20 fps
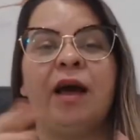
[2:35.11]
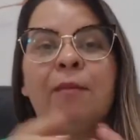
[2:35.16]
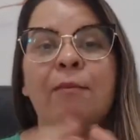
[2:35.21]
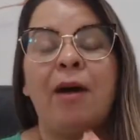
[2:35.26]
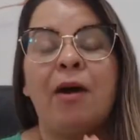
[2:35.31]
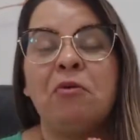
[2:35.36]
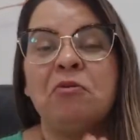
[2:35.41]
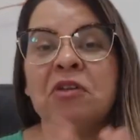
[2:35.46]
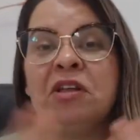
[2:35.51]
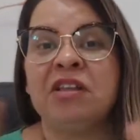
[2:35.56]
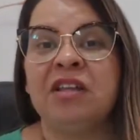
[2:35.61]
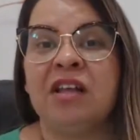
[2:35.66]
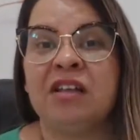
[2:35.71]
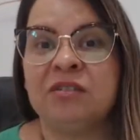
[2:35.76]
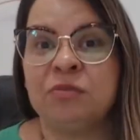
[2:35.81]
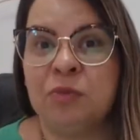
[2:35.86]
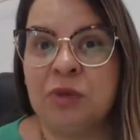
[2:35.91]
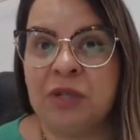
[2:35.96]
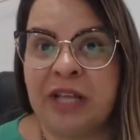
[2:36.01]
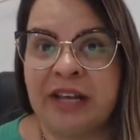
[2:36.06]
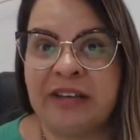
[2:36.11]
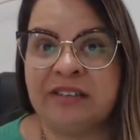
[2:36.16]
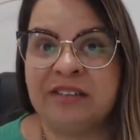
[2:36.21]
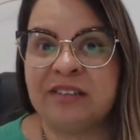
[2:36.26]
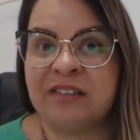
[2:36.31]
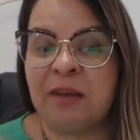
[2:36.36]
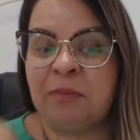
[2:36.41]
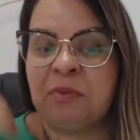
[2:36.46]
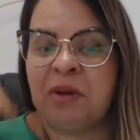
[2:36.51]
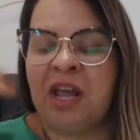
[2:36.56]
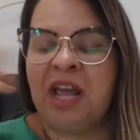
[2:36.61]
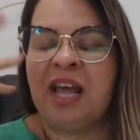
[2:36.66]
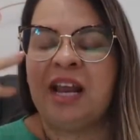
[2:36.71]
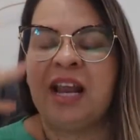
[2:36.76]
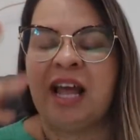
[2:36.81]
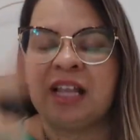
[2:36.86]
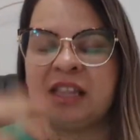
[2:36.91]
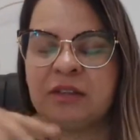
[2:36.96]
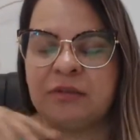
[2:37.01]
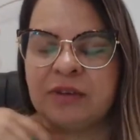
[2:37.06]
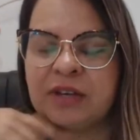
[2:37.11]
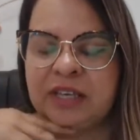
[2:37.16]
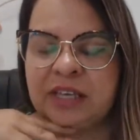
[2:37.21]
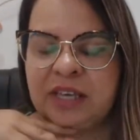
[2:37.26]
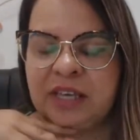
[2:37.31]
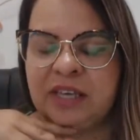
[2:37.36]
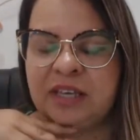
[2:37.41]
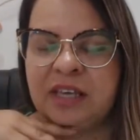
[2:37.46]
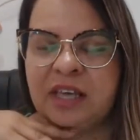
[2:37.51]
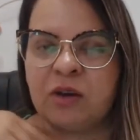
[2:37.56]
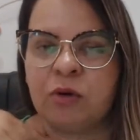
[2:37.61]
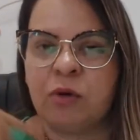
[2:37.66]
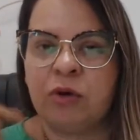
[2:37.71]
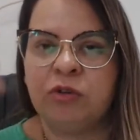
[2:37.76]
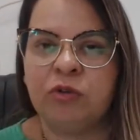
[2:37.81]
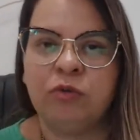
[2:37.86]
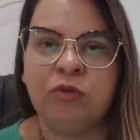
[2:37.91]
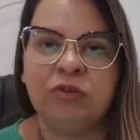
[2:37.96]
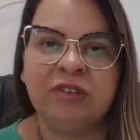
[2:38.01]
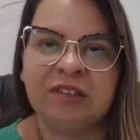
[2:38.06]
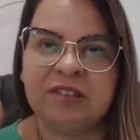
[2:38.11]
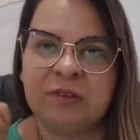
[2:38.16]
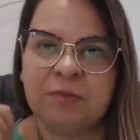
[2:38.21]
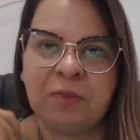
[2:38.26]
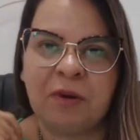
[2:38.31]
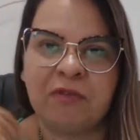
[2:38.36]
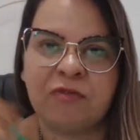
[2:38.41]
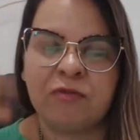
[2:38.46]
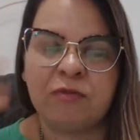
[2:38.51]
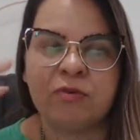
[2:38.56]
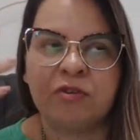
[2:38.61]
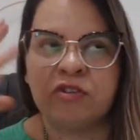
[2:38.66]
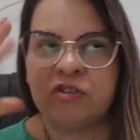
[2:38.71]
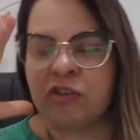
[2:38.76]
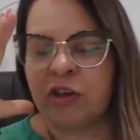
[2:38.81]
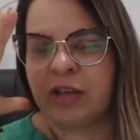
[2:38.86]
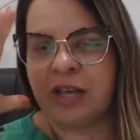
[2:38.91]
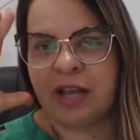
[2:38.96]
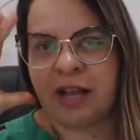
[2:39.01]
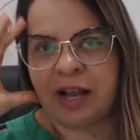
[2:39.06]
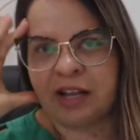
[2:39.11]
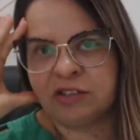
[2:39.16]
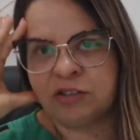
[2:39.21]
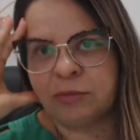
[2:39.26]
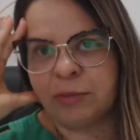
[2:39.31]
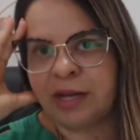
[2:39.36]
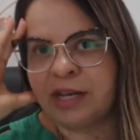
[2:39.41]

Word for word: A maioria das mulheres sempre relatam aqui que quando usa esse perfume que chega em casa,